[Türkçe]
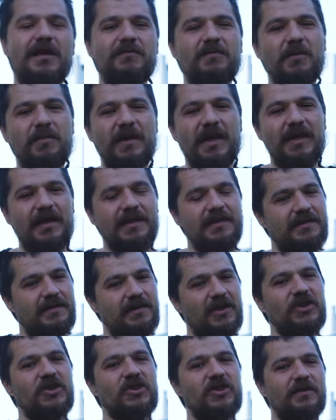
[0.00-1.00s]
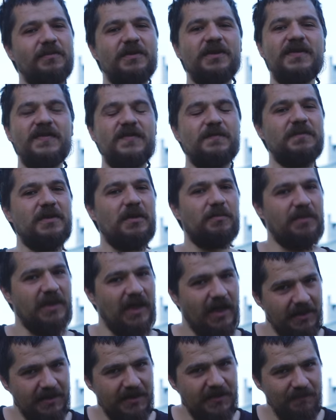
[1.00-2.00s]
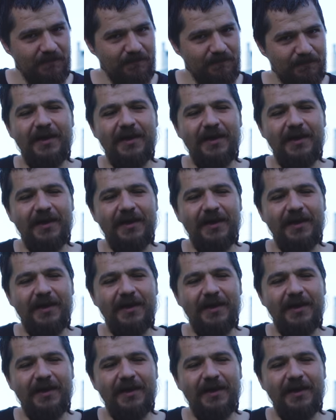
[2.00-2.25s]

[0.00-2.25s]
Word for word: alma bağlantısını açıklama kısmına bıraktım.